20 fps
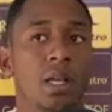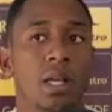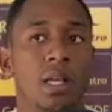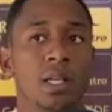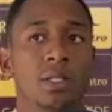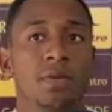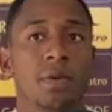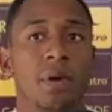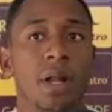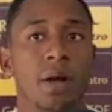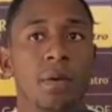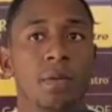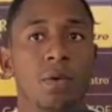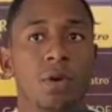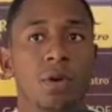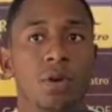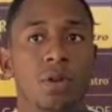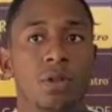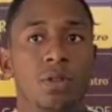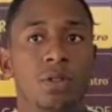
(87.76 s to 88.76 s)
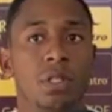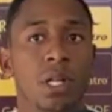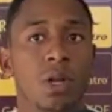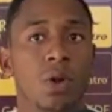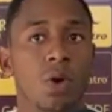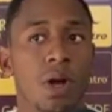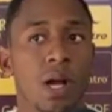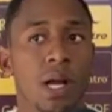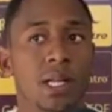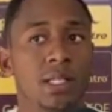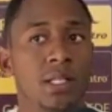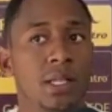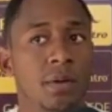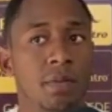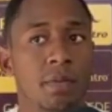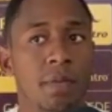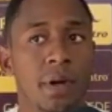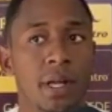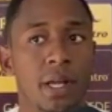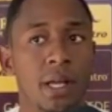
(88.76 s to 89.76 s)
y esperamos de local
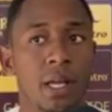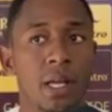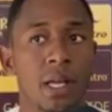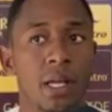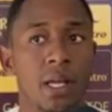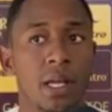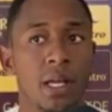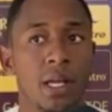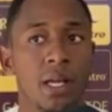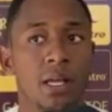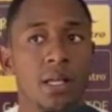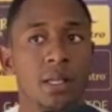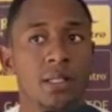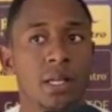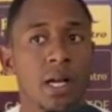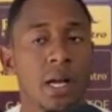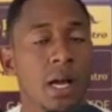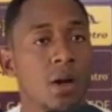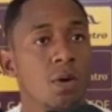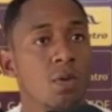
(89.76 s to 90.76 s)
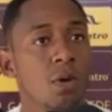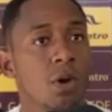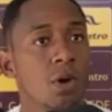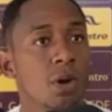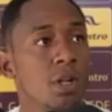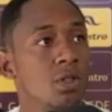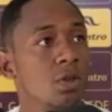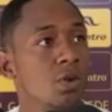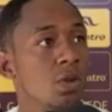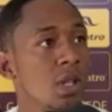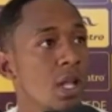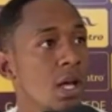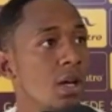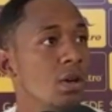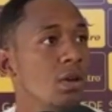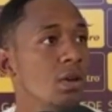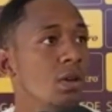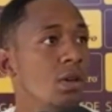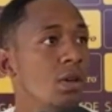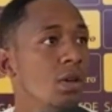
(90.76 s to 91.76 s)
siempre sacar un mejor
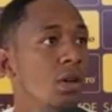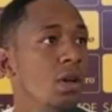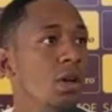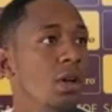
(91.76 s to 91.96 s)
resultado